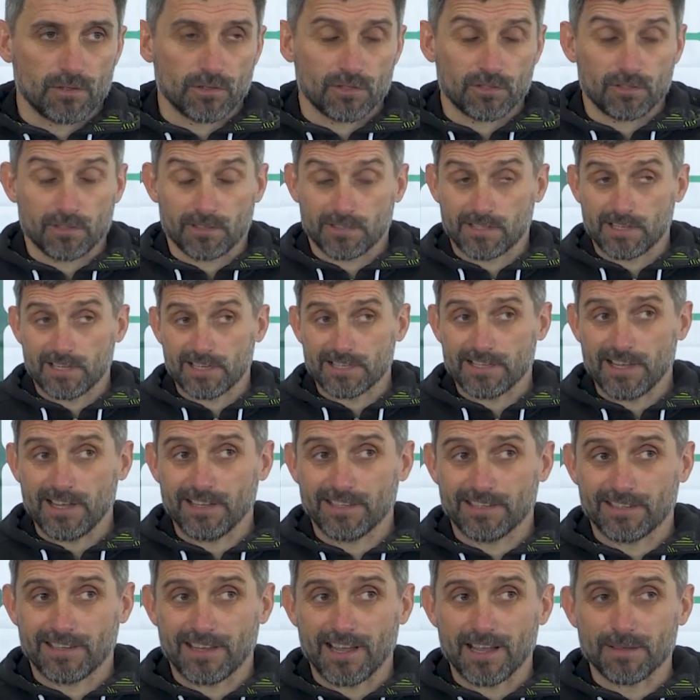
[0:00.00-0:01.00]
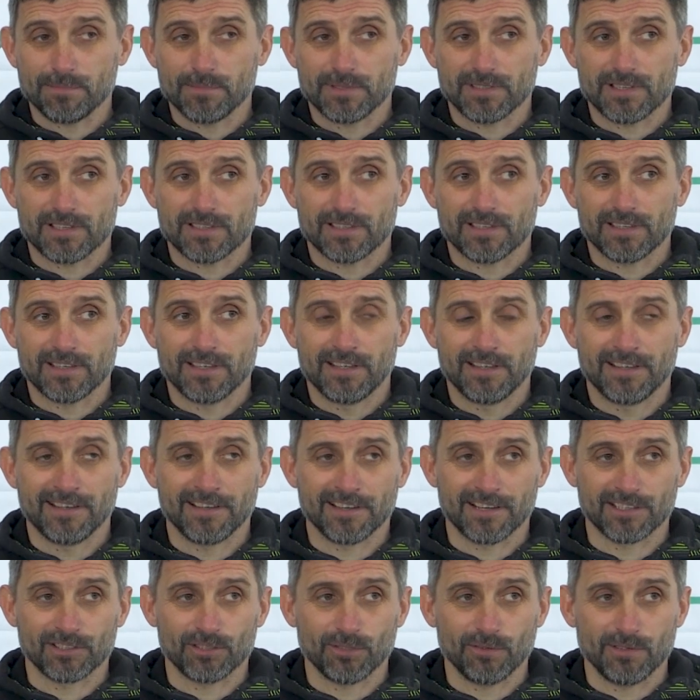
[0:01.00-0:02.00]
сказать, как мы
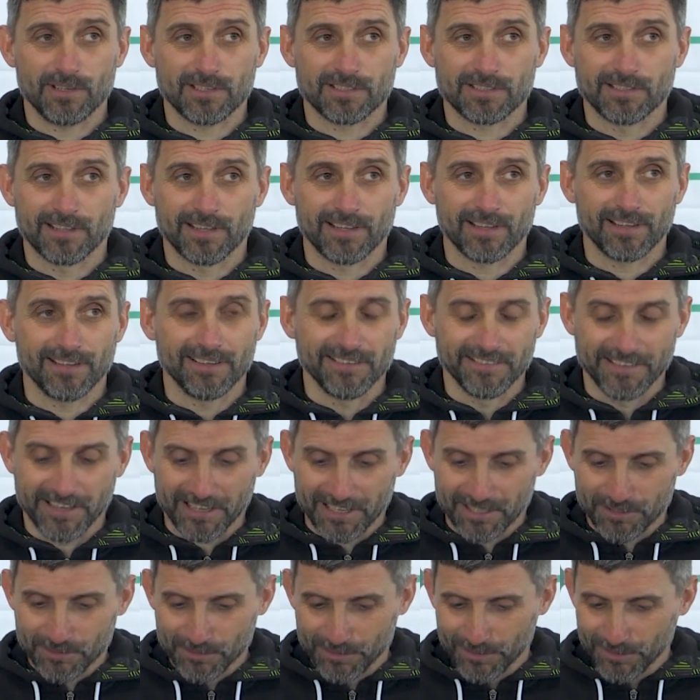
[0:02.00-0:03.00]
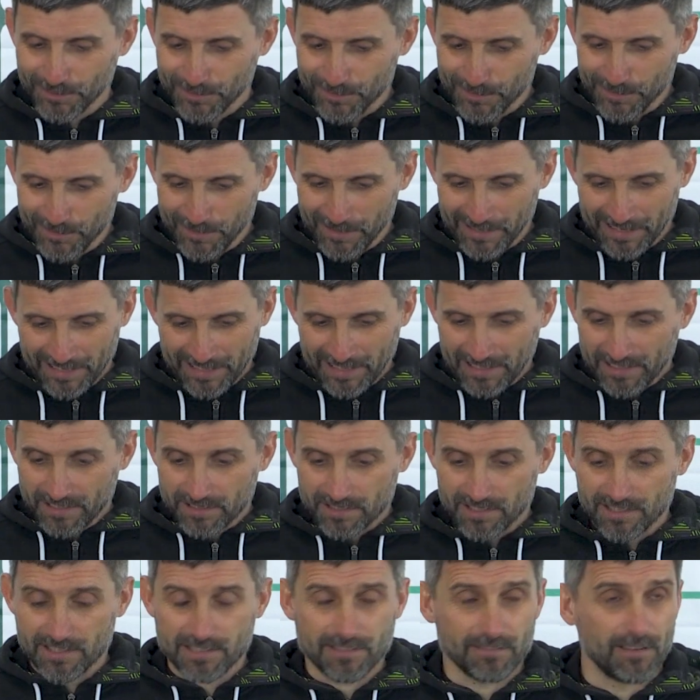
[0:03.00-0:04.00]
готовились на, на эту игру,
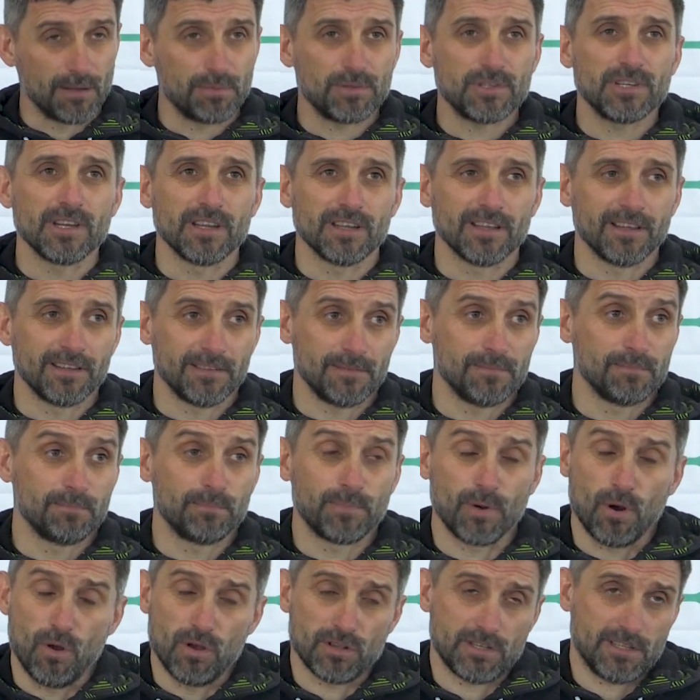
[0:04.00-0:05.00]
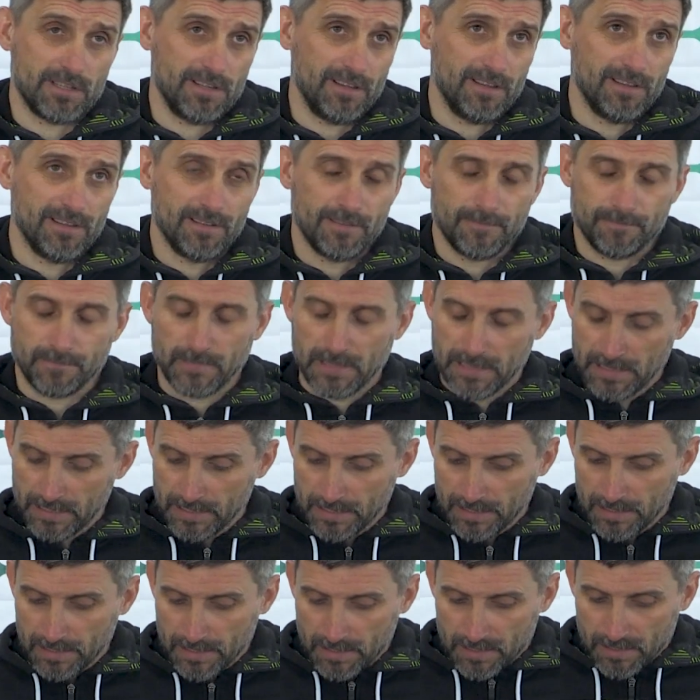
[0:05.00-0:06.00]
честно, вообще просто.
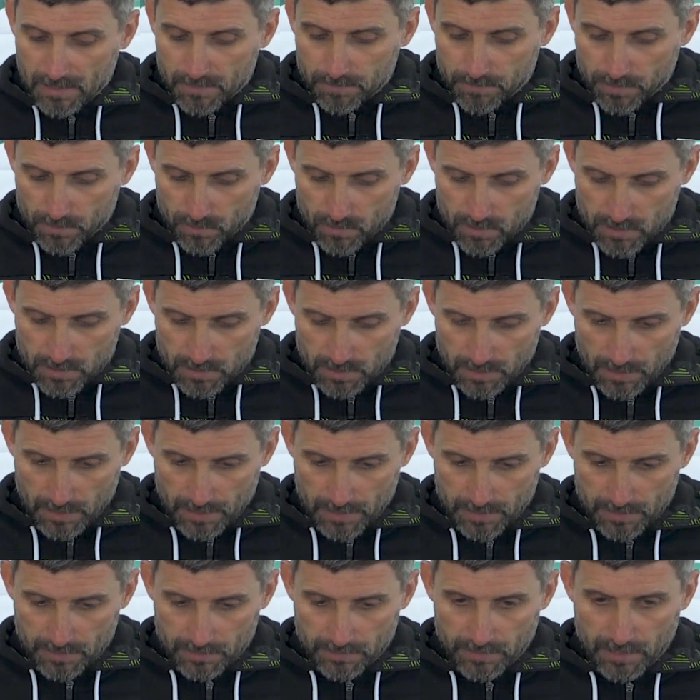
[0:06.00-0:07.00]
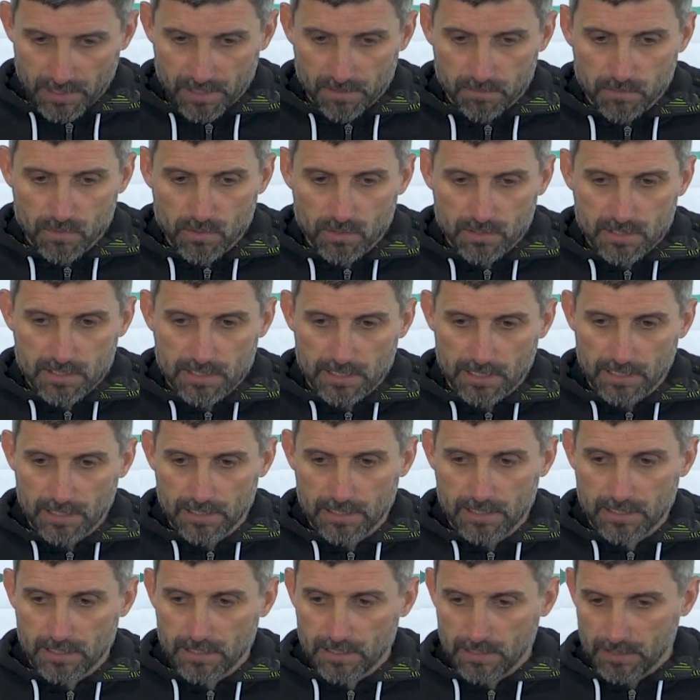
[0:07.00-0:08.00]
Просто на
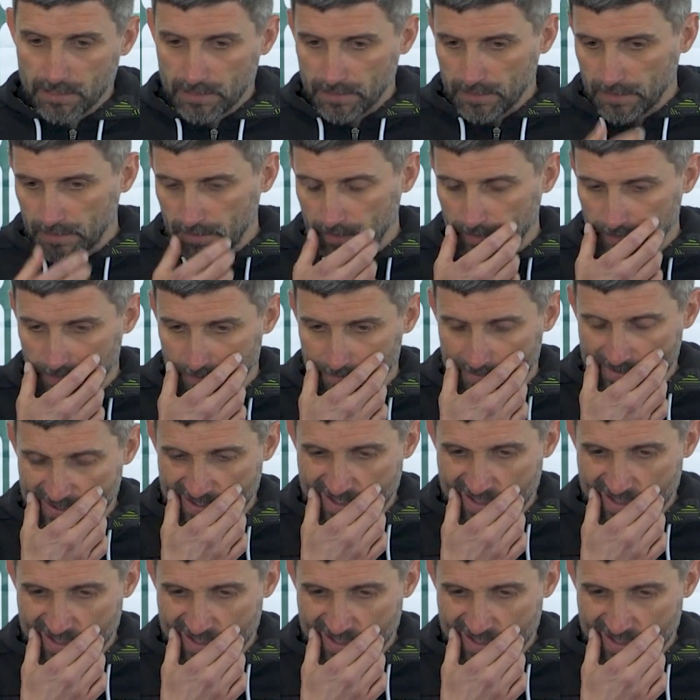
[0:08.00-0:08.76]
эмоциях, э,